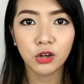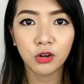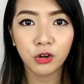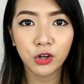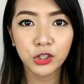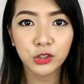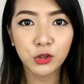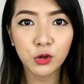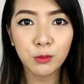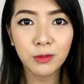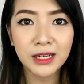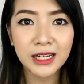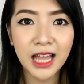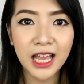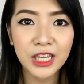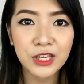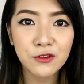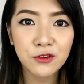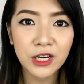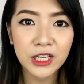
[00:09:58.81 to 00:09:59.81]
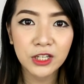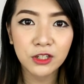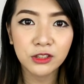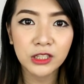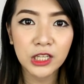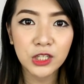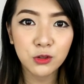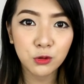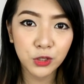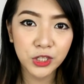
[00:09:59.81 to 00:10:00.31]
Or kung malayo kayo,
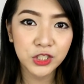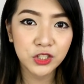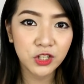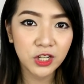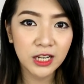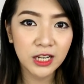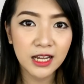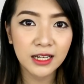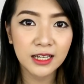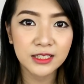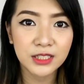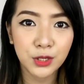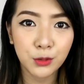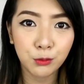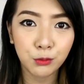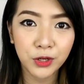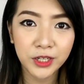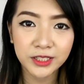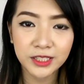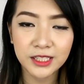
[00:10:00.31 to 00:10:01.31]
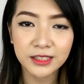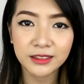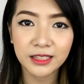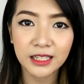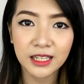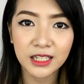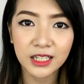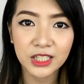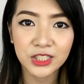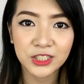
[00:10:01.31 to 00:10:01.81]
dayuhin lang kasi worth it
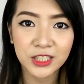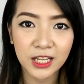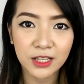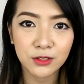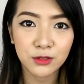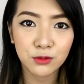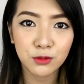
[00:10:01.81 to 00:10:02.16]
talaga siya.